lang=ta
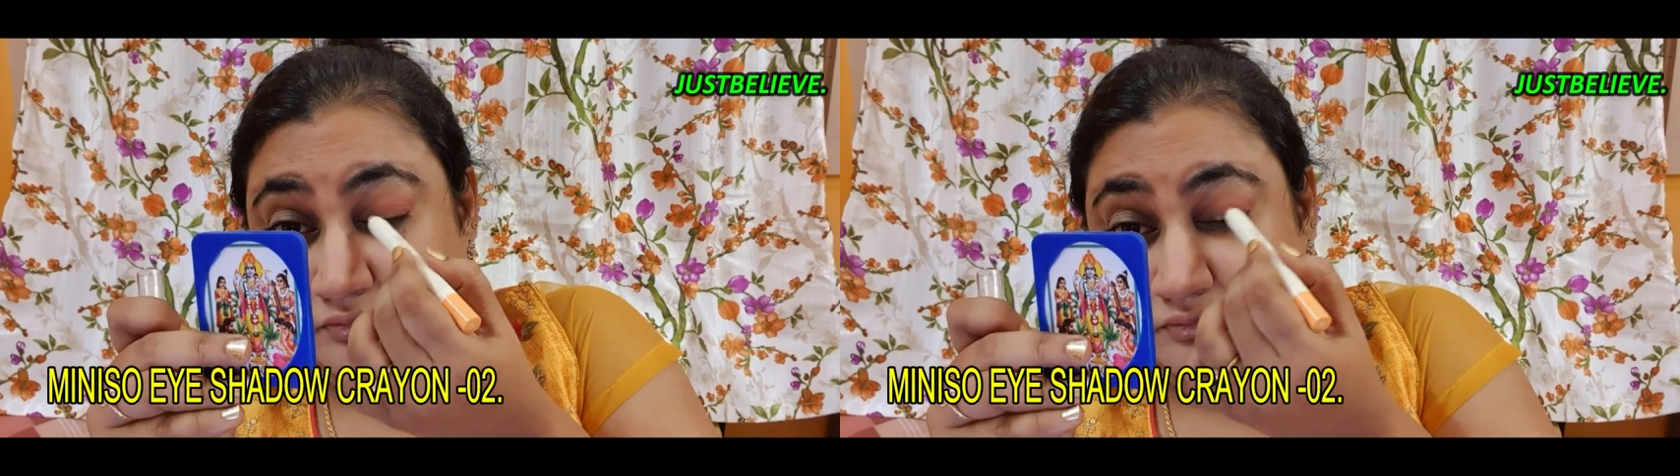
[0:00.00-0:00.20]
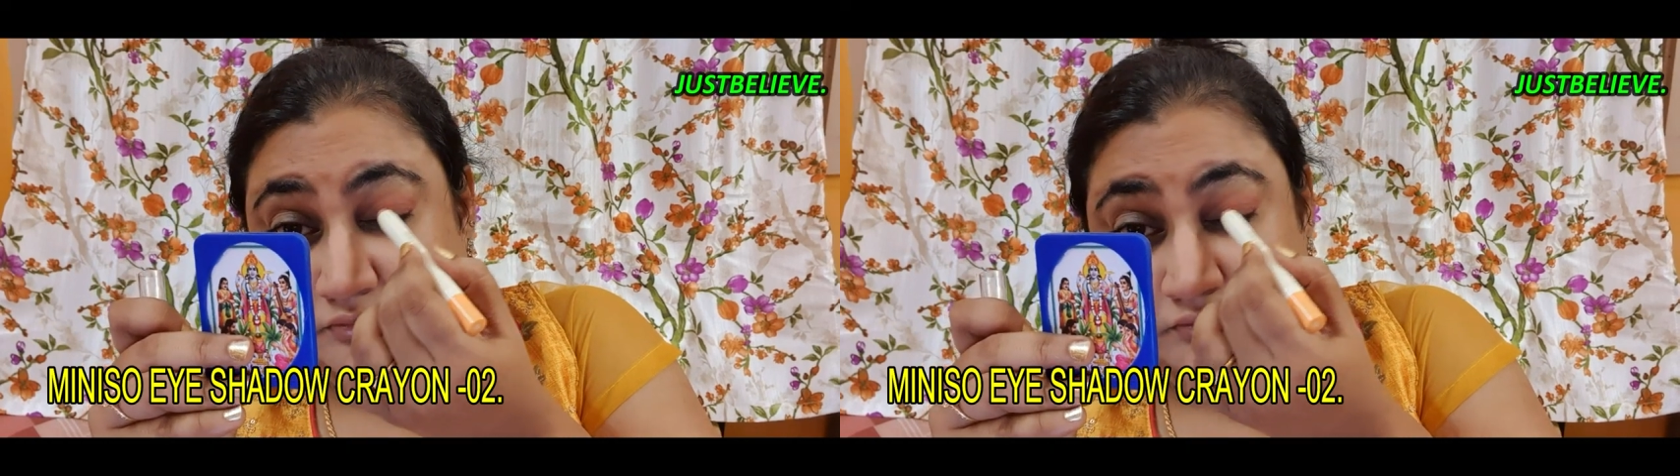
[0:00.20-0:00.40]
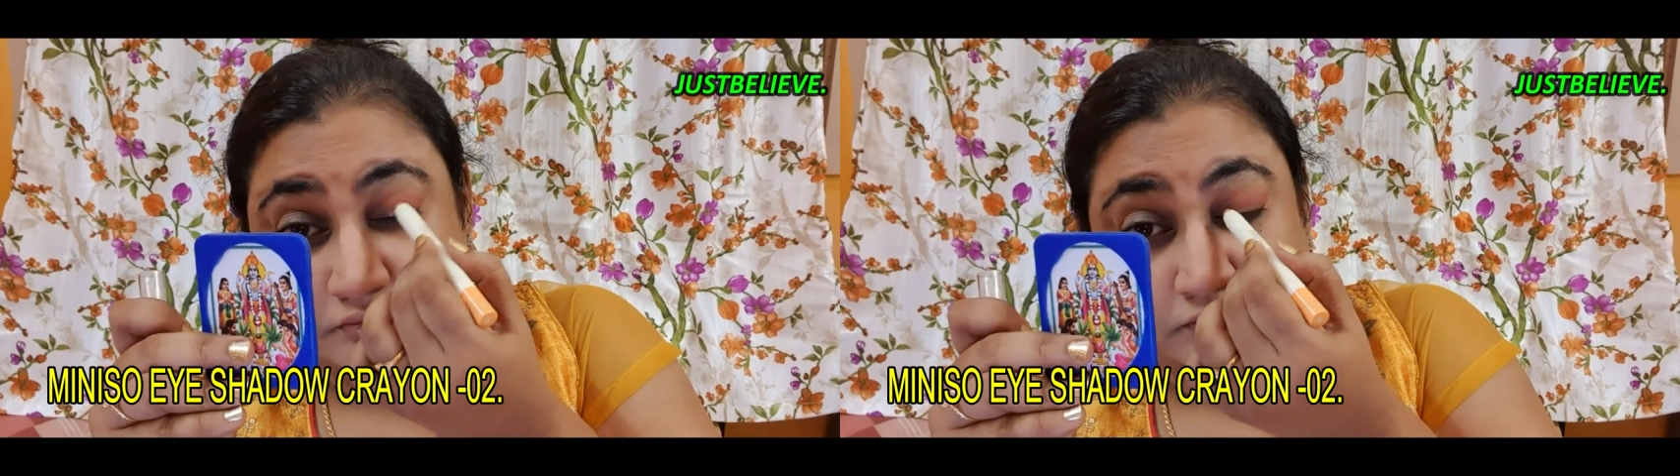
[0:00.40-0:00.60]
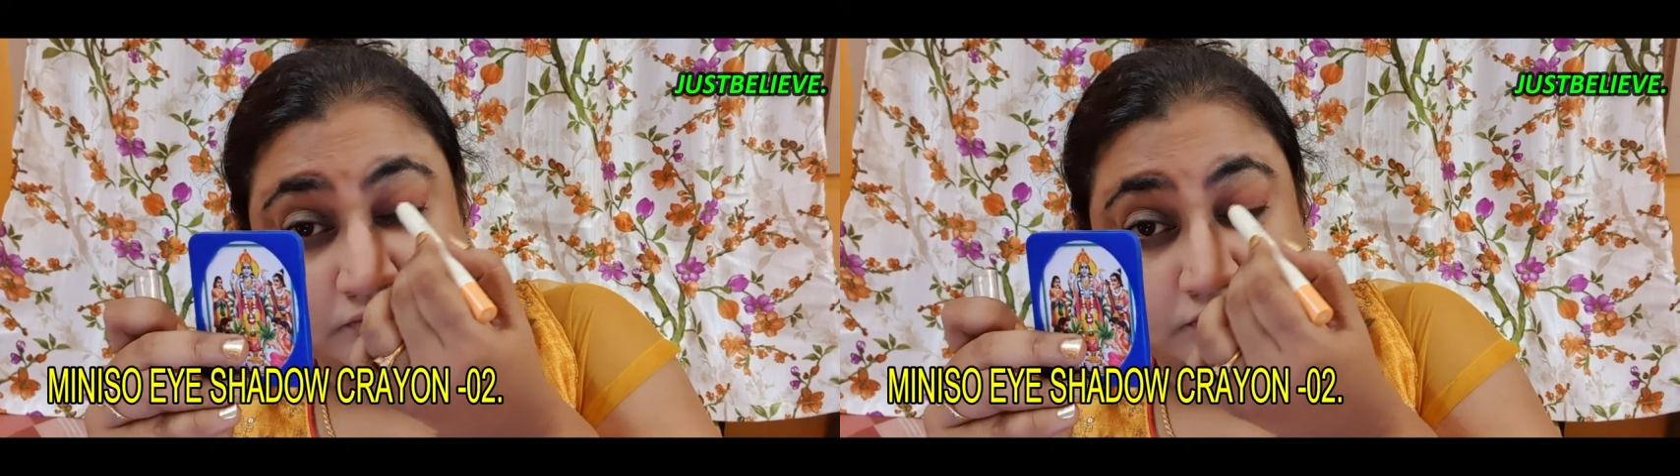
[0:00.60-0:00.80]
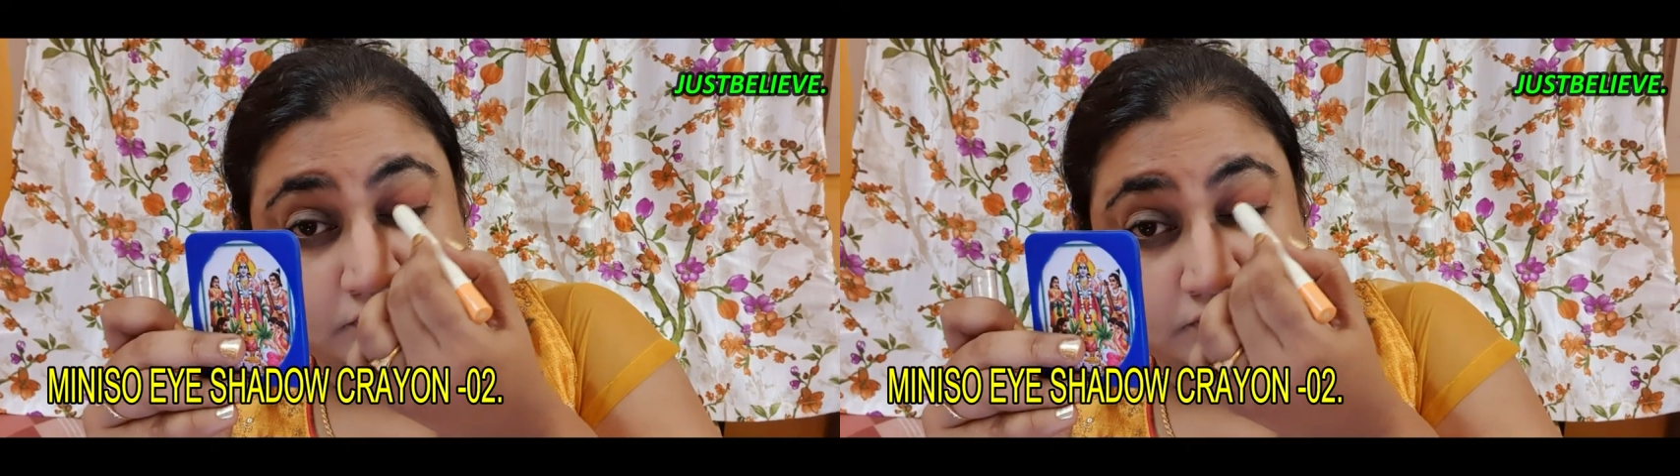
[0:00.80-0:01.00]
க்ரையான்
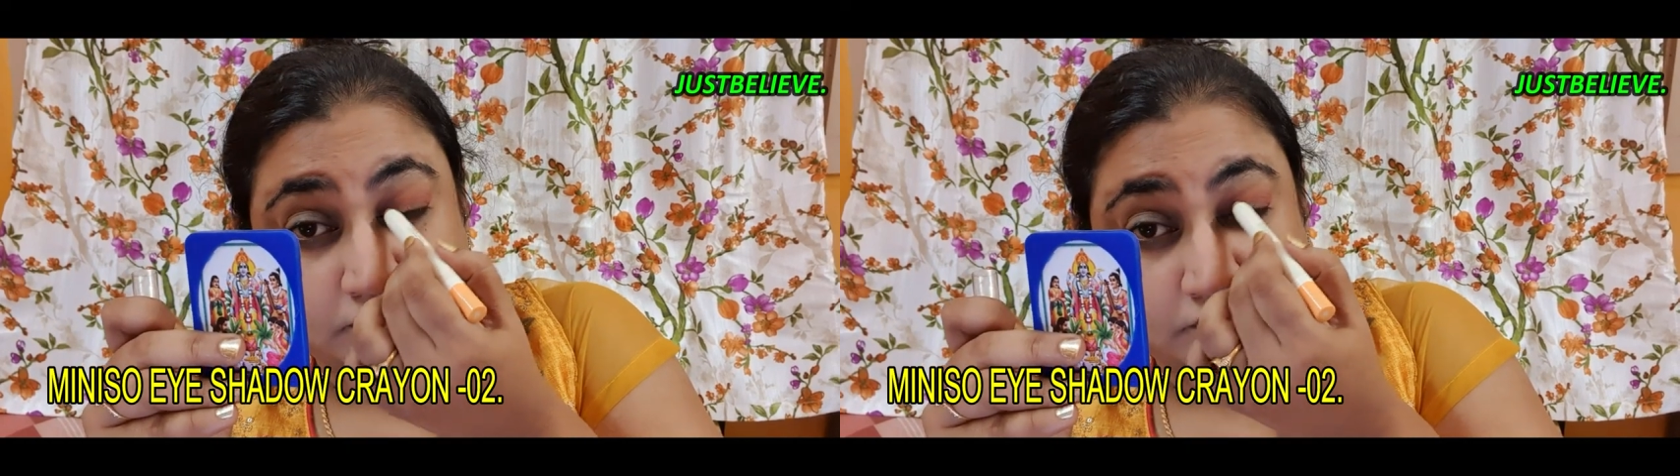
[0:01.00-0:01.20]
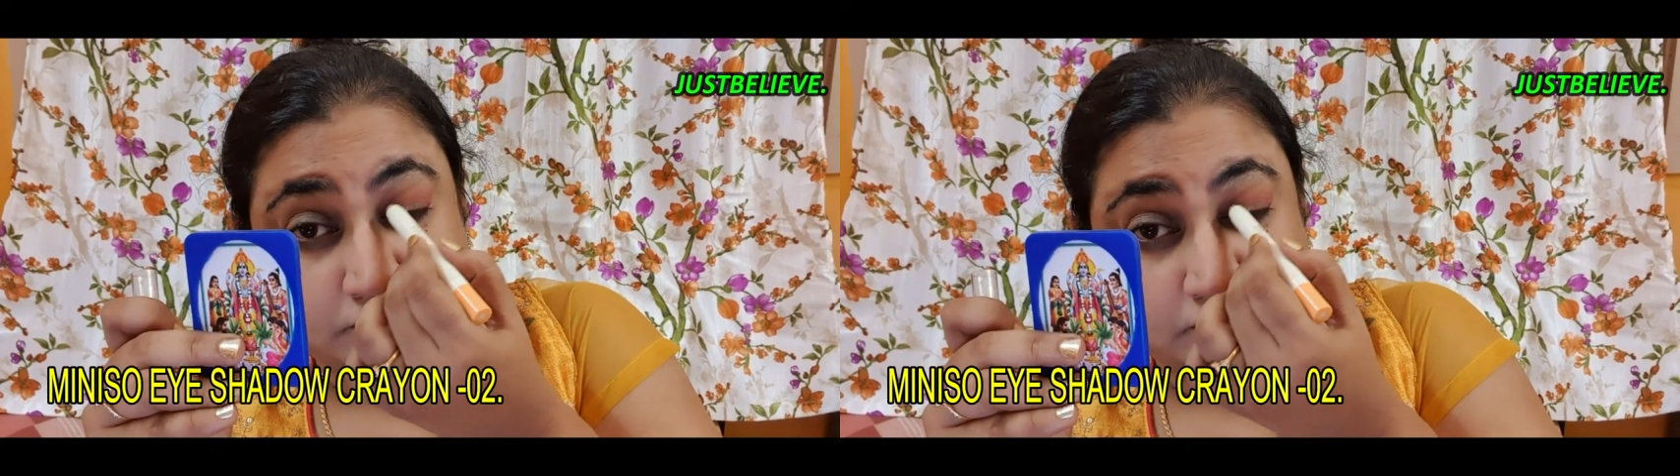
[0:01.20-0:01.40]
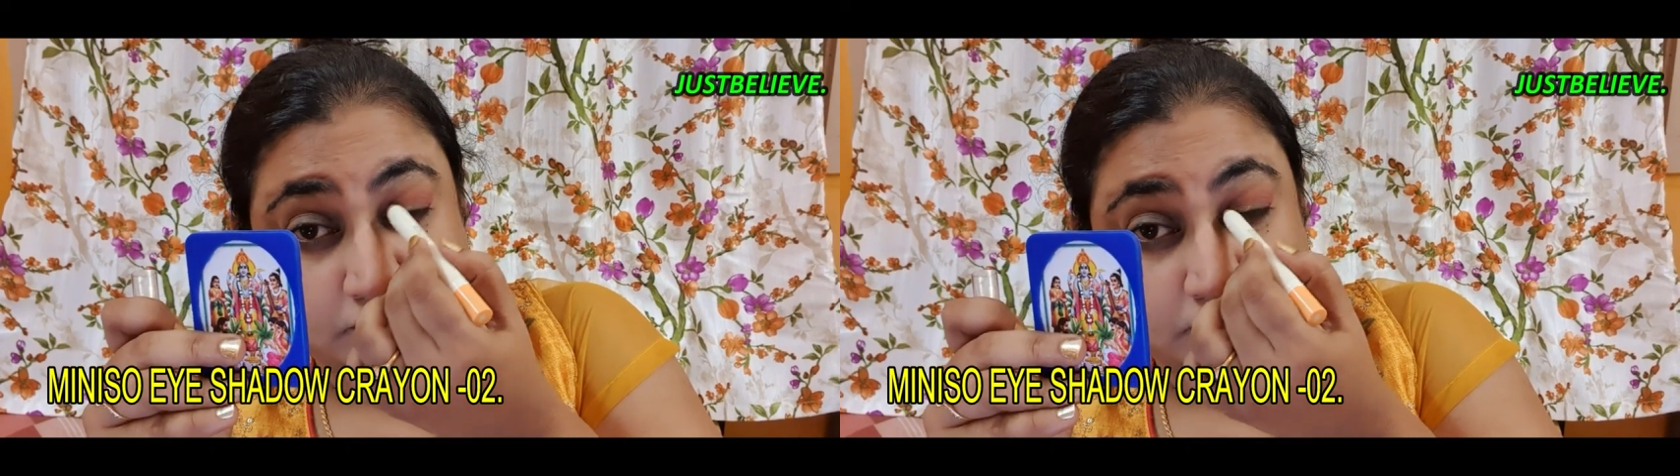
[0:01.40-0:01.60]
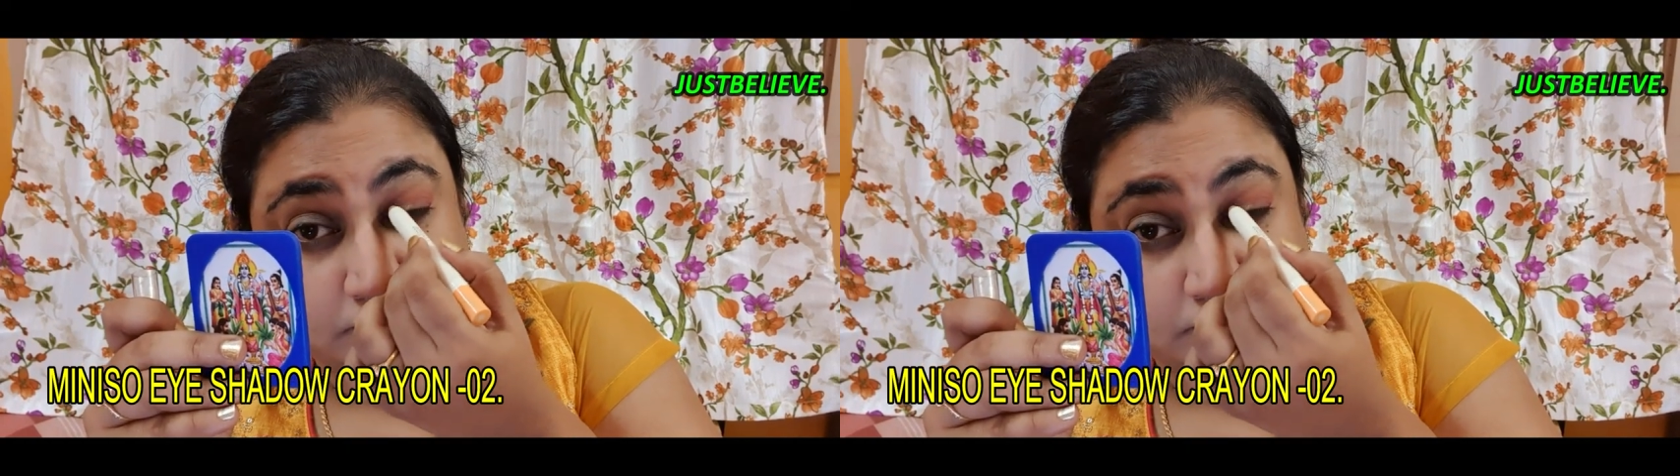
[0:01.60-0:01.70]
ஷேட் ஜீரோ டூ தட் இஸ்